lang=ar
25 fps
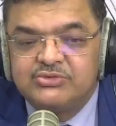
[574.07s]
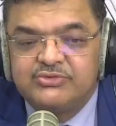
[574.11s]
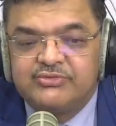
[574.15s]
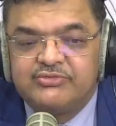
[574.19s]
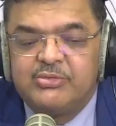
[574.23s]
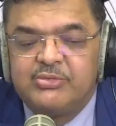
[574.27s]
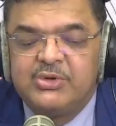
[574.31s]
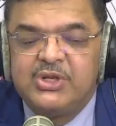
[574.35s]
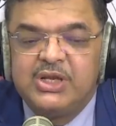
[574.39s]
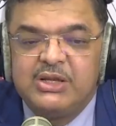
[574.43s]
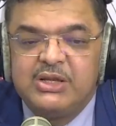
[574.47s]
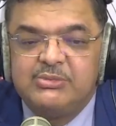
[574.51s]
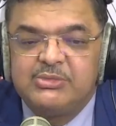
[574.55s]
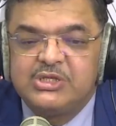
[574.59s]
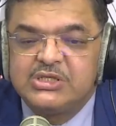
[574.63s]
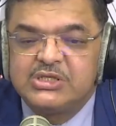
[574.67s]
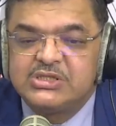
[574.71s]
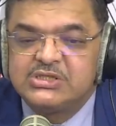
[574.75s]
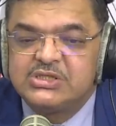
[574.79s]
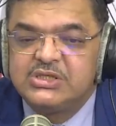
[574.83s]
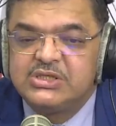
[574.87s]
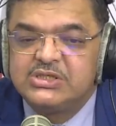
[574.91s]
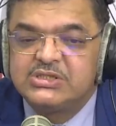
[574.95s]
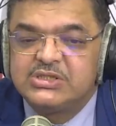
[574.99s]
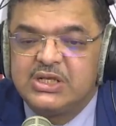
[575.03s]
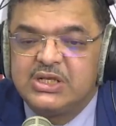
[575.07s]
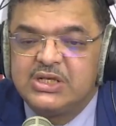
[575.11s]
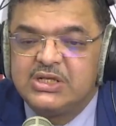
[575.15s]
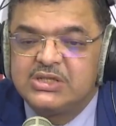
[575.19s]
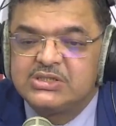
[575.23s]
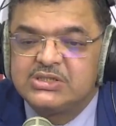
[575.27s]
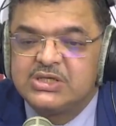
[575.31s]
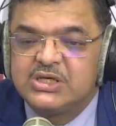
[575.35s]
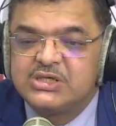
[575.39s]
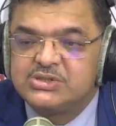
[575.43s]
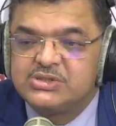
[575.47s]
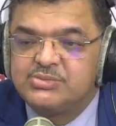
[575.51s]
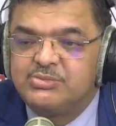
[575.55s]
مع قضيه ابو علي
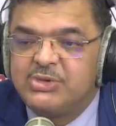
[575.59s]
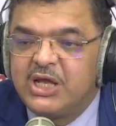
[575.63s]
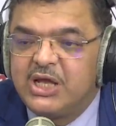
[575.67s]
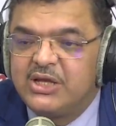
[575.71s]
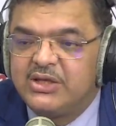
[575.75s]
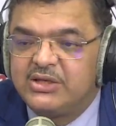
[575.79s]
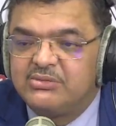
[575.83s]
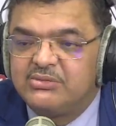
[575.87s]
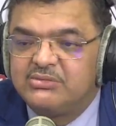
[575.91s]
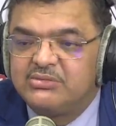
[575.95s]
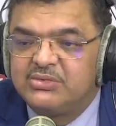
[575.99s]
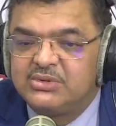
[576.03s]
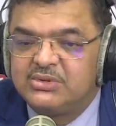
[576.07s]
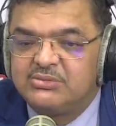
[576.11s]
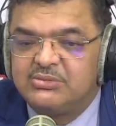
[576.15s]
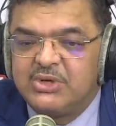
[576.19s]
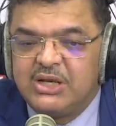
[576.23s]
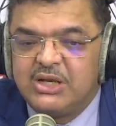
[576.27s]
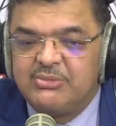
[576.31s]
بيصيرش لا